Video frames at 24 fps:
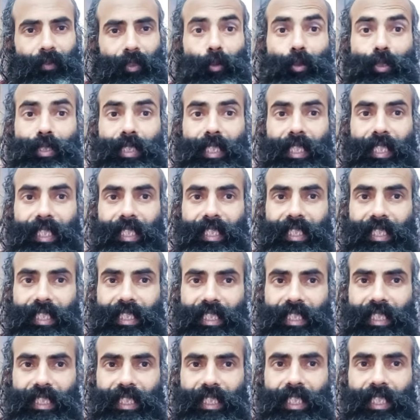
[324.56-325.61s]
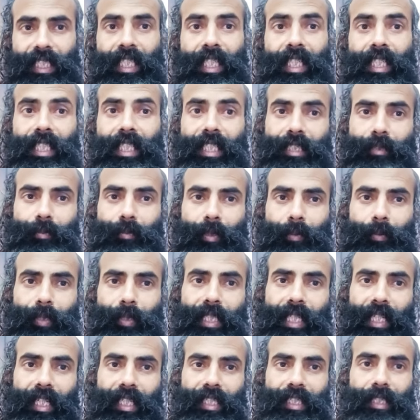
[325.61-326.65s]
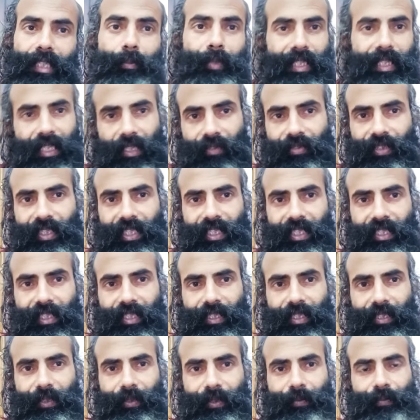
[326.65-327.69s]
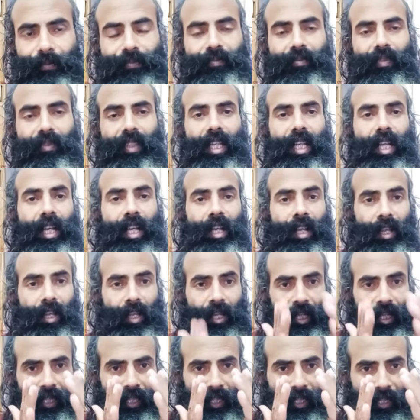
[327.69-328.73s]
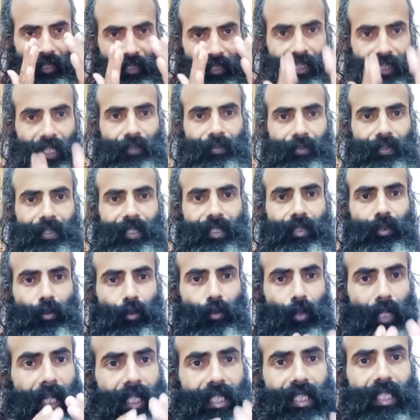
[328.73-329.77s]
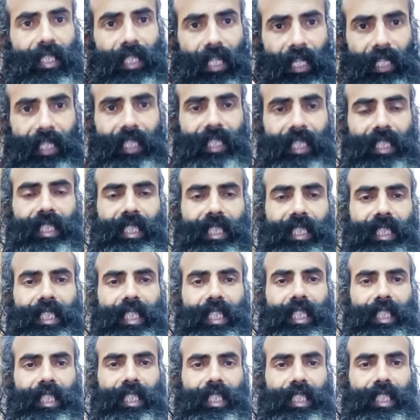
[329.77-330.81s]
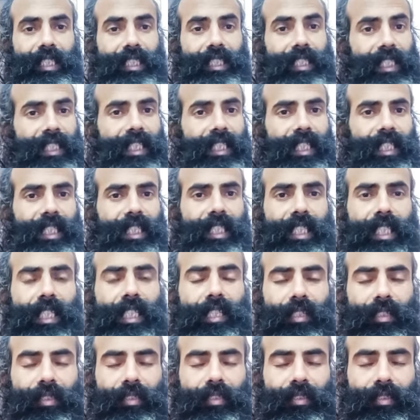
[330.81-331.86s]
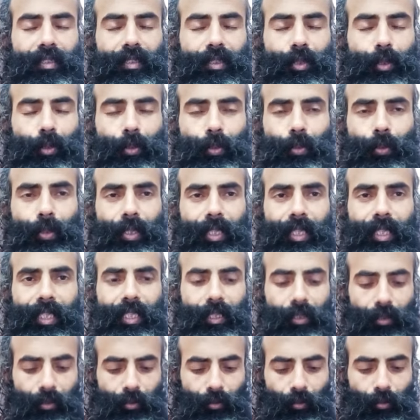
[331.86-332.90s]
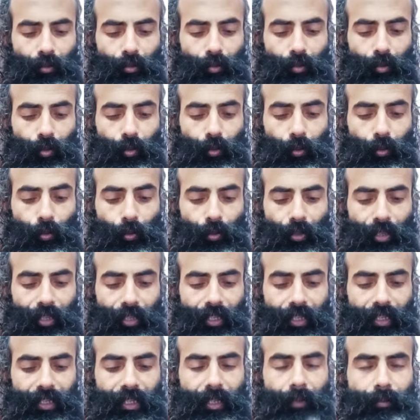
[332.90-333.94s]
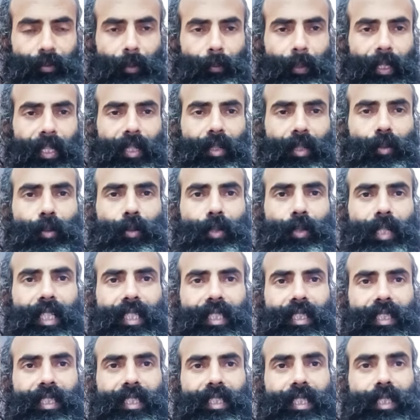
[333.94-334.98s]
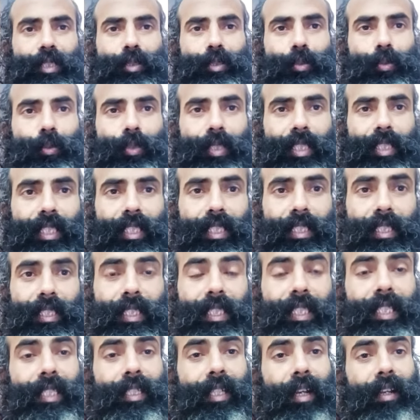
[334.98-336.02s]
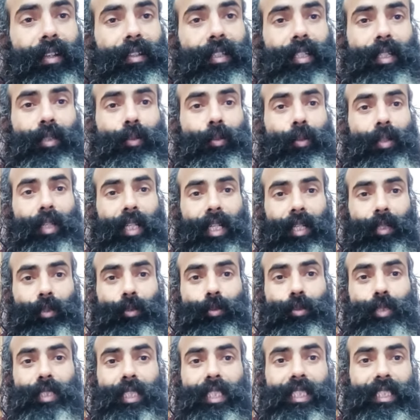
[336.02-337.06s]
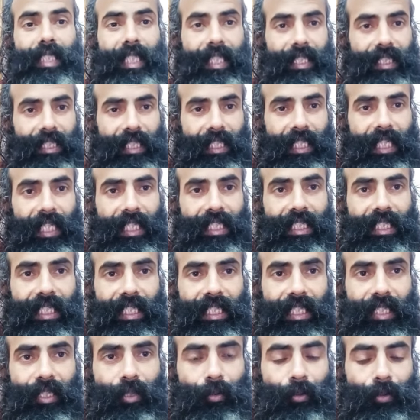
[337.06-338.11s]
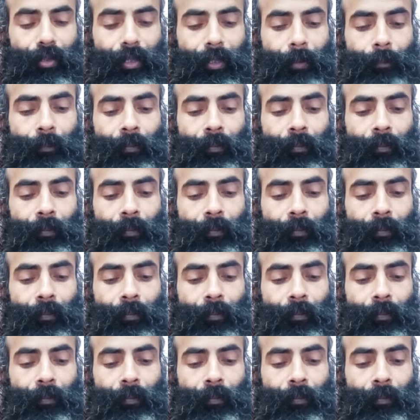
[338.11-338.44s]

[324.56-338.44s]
उस तरह की चीज़ें इसमें भी कहानियाँ मिक्सअप की गई या फिर अर्थ का अनर्थ किया गया जैसे कि सूर्य की सूर्य सबसे पहले लोग कहते हैं कि ये सूर्य है एक आग का गोला है उसने सेक्स कैसे किया होगा